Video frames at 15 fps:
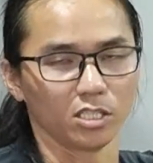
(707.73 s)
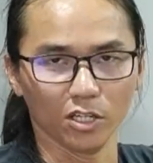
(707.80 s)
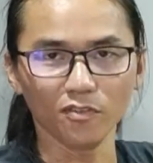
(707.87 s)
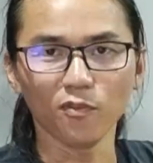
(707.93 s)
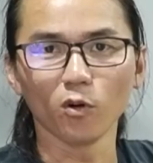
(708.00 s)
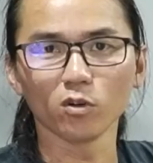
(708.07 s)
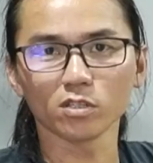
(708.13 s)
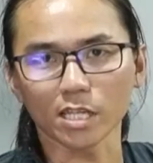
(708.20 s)
rửa
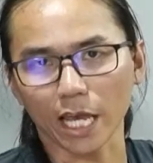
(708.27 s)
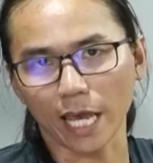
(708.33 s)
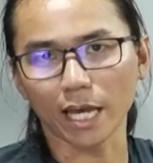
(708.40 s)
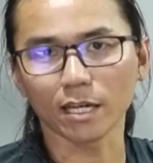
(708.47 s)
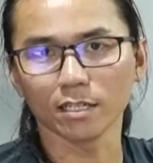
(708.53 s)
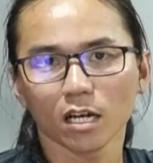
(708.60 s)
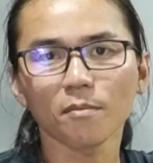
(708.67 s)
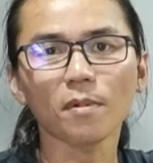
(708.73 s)
full xe.
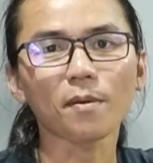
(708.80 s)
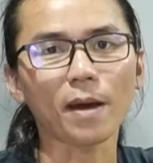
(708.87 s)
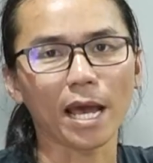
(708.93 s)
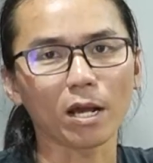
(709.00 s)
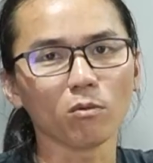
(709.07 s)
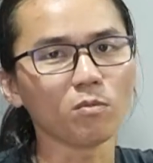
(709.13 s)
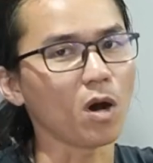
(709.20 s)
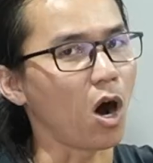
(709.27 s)
Có mấy
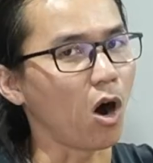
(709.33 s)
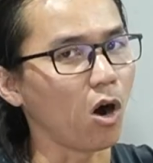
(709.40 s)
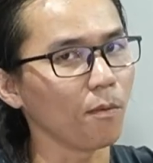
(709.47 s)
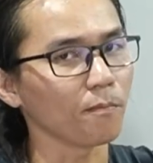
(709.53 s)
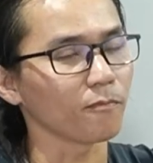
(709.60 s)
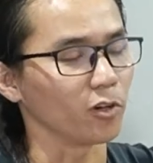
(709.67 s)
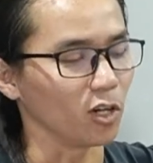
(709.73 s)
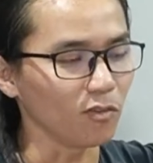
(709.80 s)
bạn cũng ngộ,
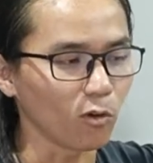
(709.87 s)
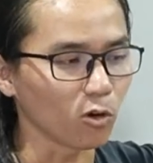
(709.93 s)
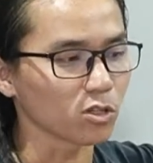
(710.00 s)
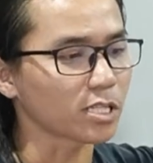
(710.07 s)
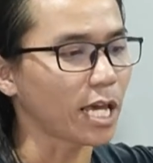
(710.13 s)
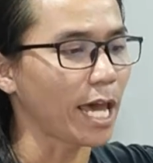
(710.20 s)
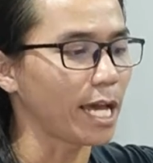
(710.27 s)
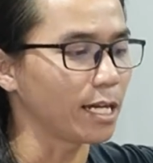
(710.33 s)
rửa full
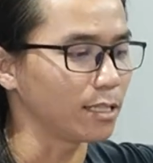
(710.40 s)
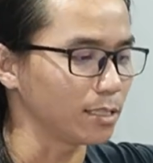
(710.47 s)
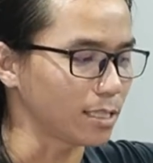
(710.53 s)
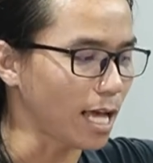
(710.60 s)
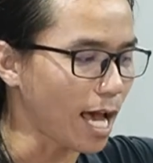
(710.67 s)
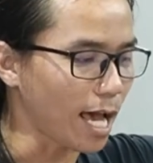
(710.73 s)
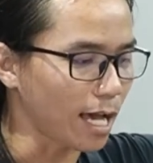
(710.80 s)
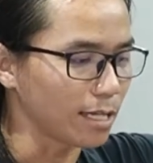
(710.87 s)
xe người
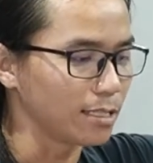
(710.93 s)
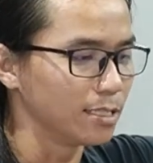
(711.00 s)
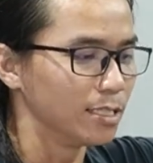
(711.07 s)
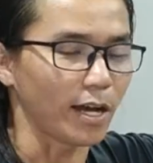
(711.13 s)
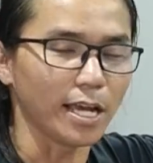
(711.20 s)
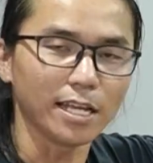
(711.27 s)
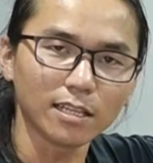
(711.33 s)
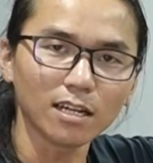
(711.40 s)
ta
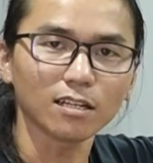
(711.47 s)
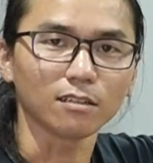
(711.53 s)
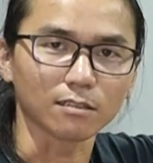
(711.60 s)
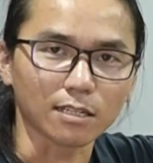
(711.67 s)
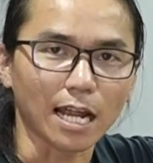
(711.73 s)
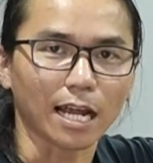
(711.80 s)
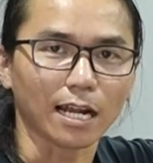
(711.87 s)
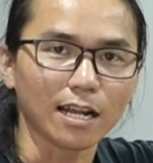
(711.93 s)
phải ý thức được
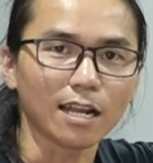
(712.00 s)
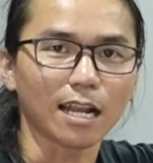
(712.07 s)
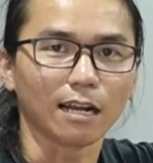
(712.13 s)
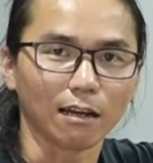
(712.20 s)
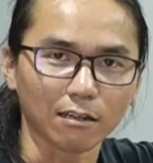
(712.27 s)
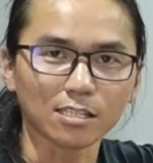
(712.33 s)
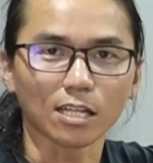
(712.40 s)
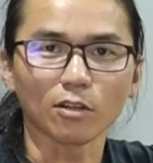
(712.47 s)
rằng á là
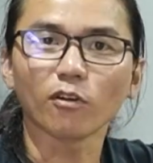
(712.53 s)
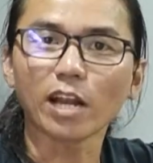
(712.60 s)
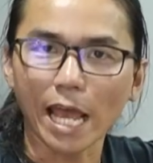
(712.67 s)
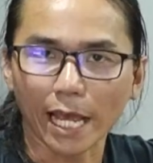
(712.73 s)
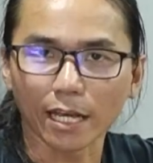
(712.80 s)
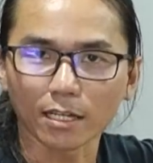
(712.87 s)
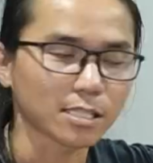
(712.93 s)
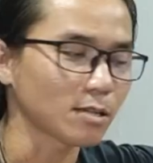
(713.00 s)
đừng có xịt vô cái
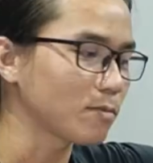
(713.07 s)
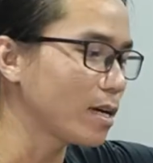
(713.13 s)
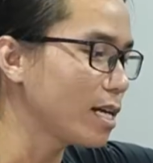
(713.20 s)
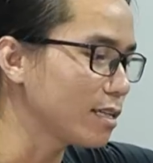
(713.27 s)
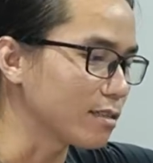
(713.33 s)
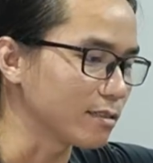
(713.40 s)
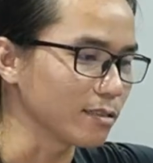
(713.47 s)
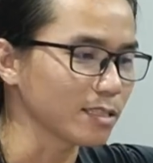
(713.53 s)
đèn, xong
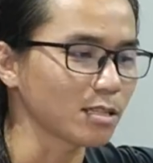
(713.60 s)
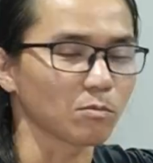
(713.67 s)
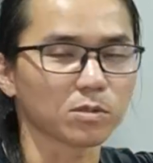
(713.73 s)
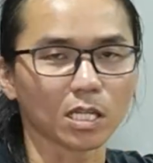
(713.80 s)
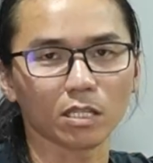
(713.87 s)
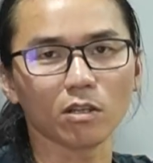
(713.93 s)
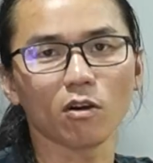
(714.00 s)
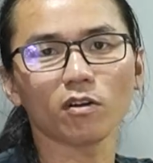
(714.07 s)
cái rửa xong
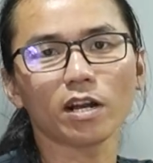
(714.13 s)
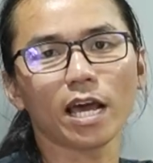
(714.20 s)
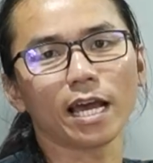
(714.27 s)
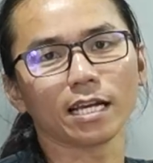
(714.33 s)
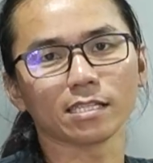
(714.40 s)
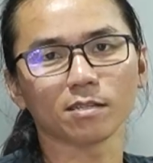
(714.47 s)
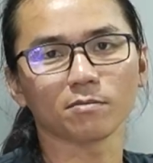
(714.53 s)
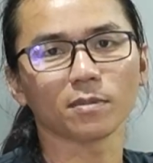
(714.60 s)
xịt vô cái
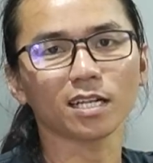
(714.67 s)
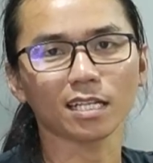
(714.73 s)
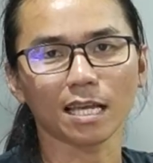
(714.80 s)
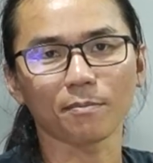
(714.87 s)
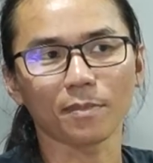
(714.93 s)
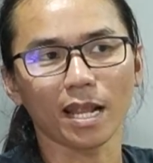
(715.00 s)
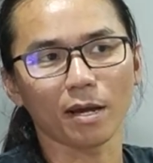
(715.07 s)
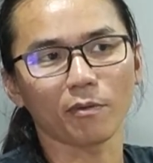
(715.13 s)
đèn, xong khách
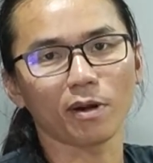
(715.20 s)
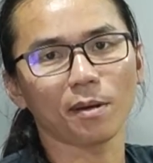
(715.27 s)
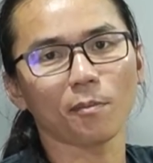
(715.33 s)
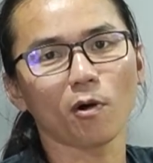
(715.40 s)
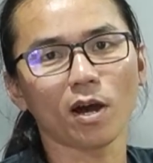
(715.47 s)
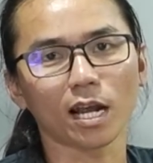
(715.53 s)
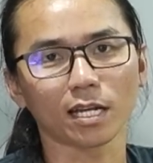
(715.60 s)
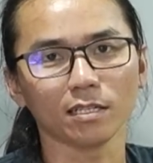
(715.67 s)
cầm đèn qua đây
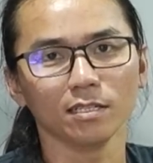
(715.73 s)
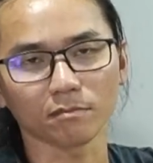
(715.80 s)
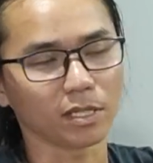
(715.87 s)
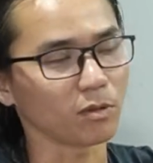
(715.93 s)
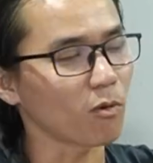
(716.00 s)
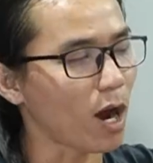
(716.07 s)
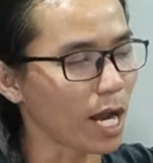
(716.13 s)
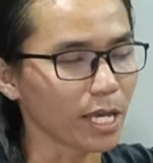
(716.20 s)
bỏ hành, bị
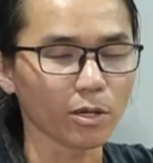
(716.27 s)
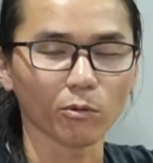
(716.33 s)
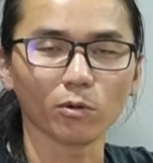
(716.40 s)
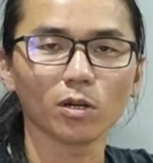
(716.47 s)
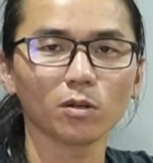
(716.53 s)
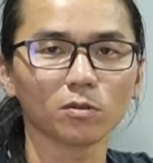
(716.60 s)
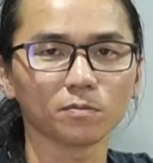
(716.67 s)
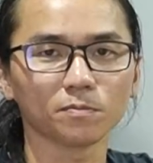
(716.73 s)
hoài cái vụ
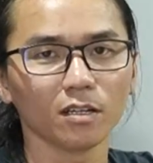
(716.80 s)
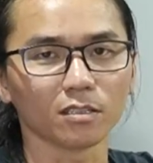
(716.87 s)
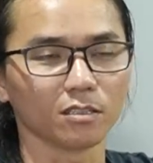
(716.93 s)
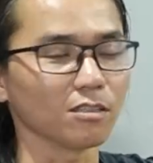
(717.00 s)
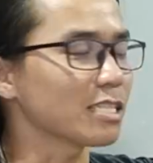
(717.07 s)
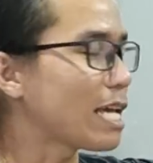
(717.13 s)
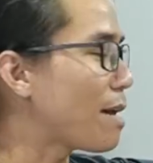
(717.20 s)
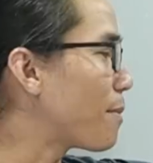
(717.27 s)
đó luôn.
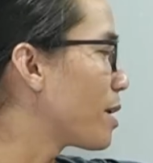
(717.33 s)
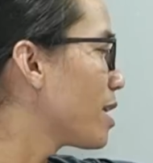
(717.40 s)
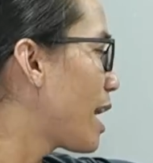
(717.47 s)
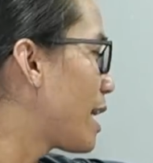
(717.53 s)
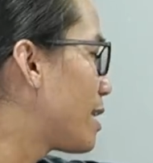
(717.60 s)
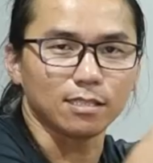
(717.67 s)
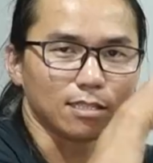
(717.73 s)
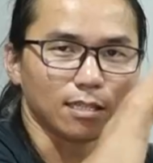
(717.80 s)
Rửa xe mình cứ
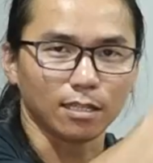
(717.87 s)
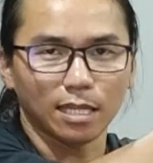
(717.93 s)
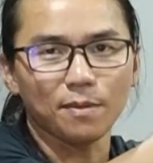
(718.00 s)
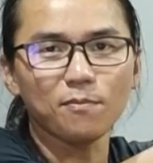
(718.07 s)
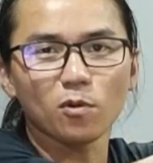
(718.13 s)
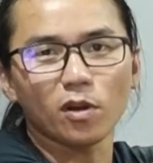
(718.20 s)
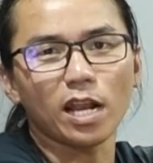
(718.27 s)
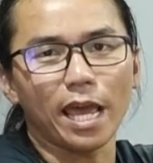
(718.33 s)
hay xịt trực tiếp
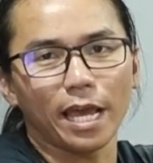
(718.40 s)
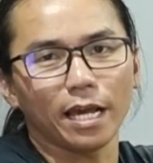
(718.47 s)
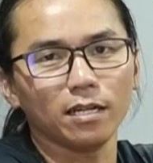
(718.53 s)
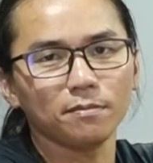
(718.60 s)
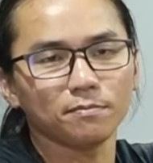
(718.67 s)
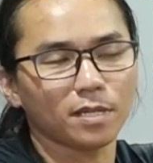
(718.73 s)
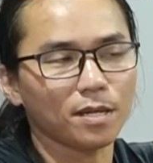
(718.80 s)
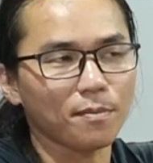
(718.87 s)
vô cái đèn á,
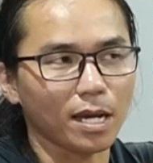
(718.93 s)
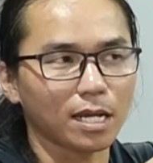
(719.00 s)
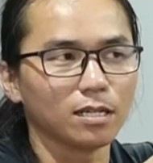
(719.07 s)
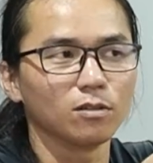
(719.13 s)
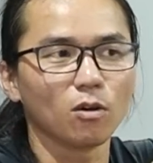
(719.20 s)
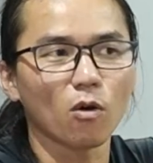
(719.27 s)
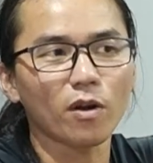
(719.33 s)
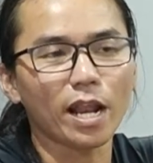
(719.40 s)
cái mặt
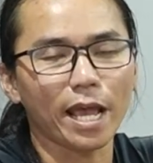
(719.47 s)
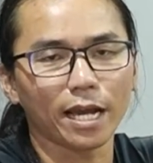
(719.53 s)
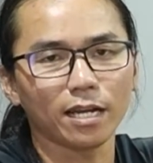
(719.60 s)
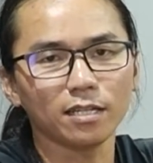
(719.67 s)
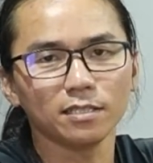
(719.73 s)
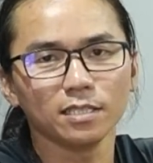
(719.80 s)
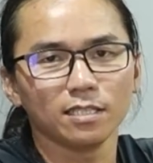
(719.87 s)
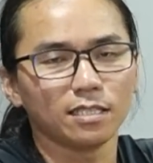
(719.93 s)
gương của cái đèn
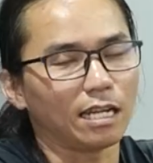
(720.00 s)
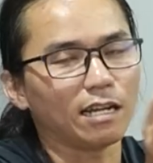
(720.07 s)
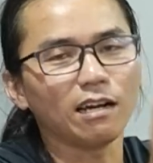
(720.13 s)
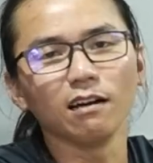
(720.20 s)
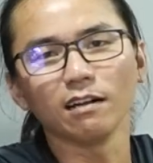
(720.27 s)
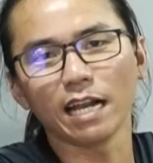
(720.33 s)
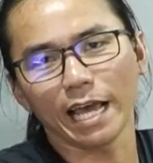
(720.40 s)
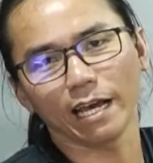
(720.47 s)
á là nó
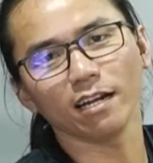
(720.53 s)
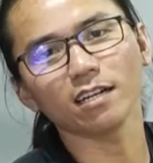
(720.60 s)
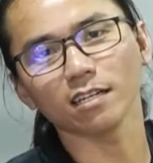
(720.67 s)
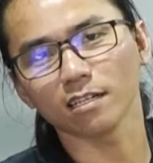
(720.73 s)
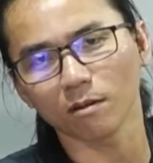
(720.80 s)
hư đèn hết rồi,